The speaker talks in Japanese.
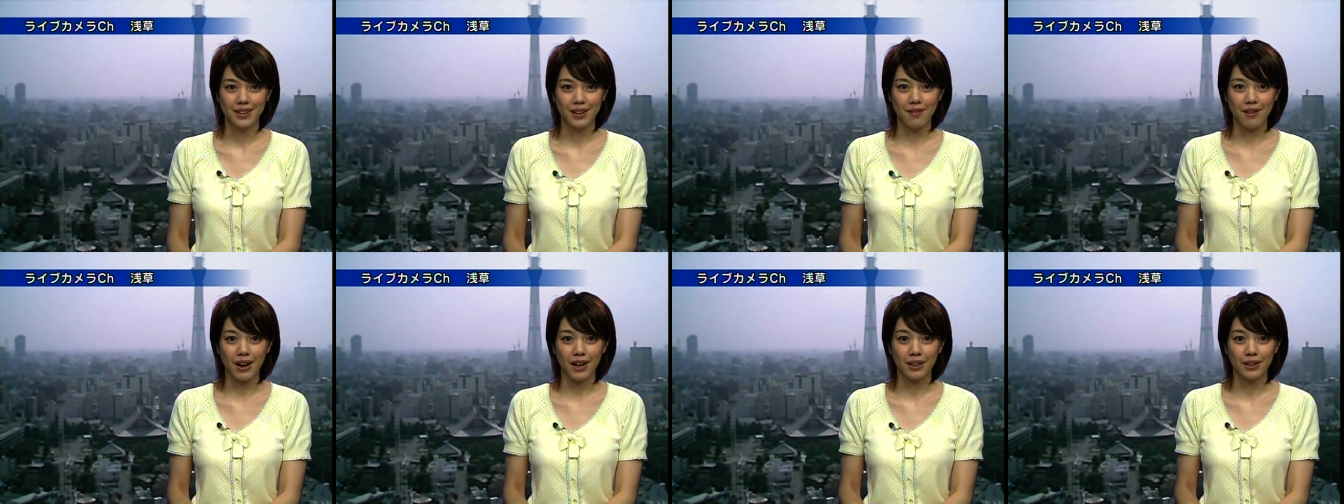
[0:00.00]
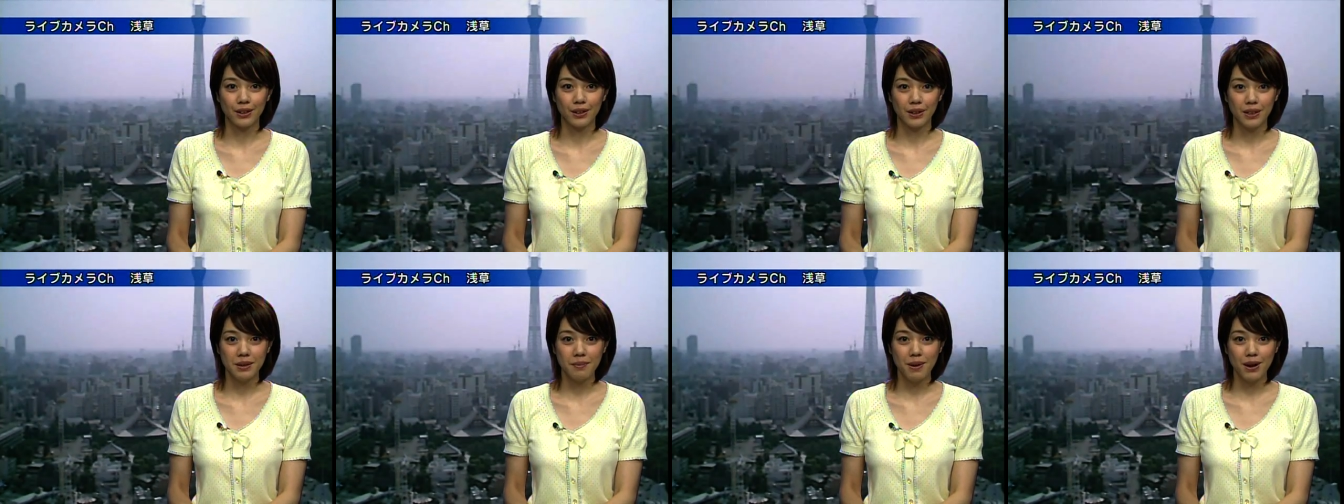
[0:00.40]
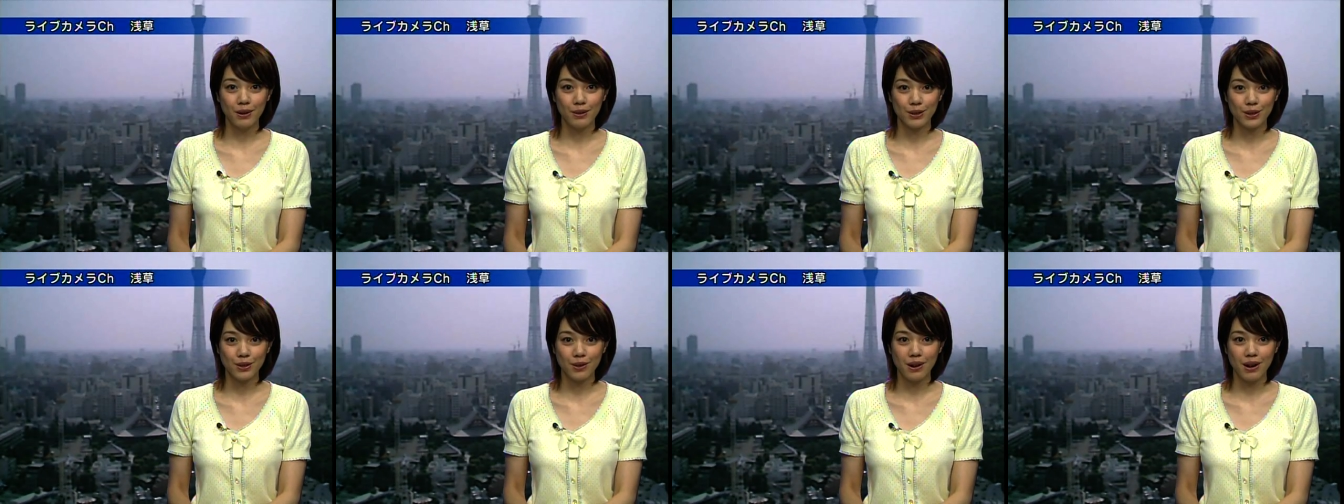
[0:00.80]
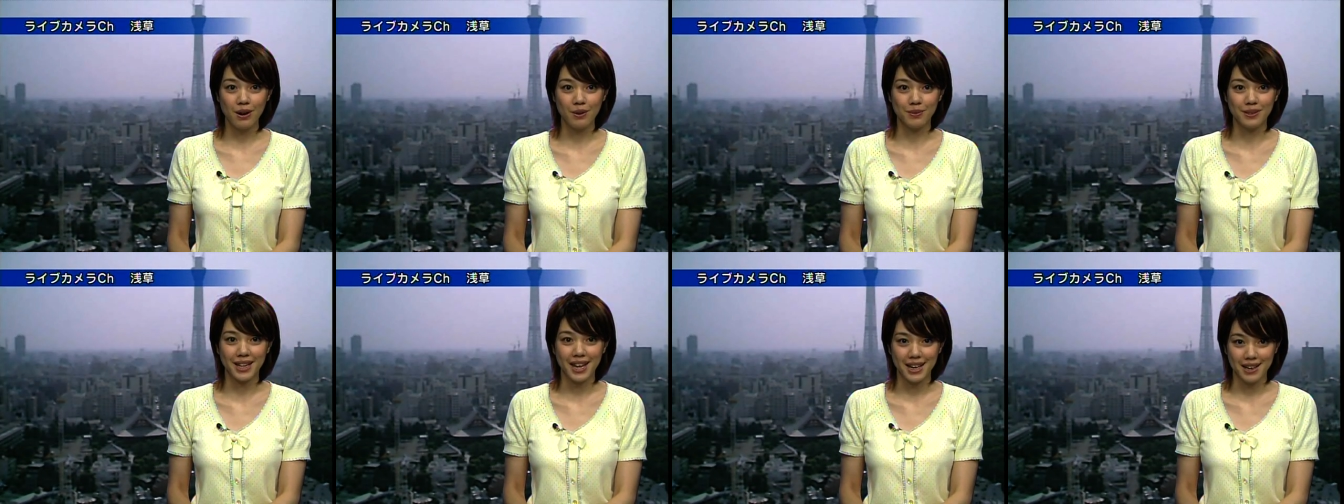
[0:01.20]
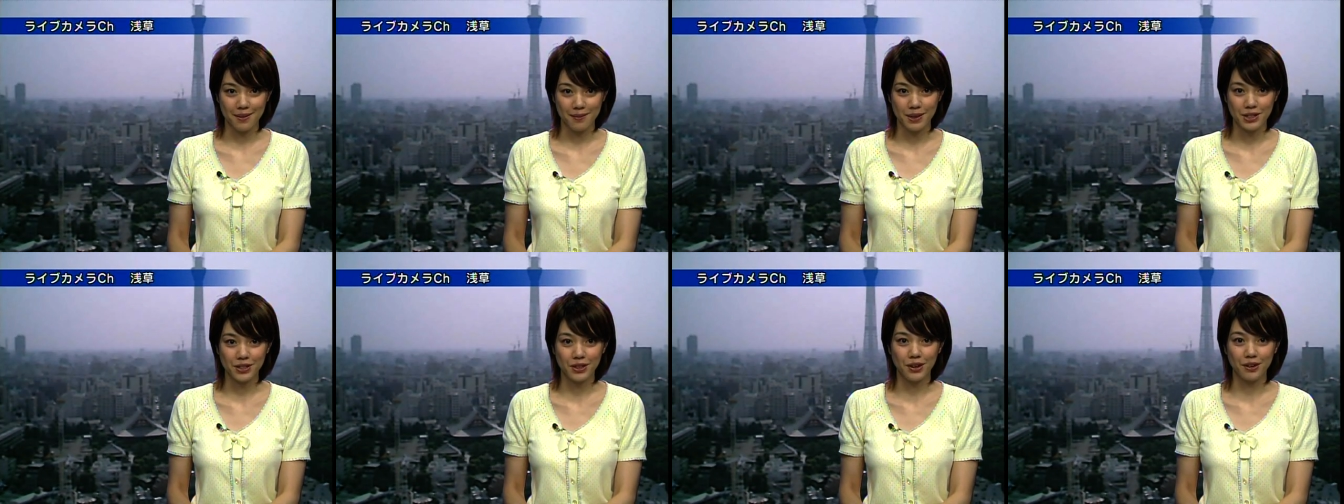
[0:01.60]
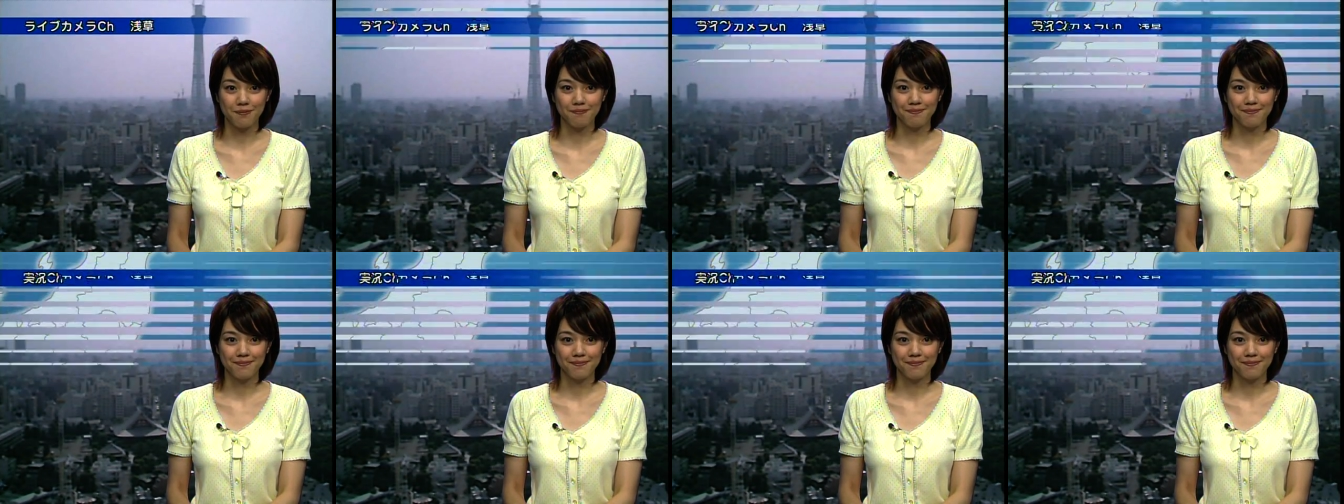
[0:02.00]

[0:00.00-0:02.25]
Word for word: では今の空を見ていきましょ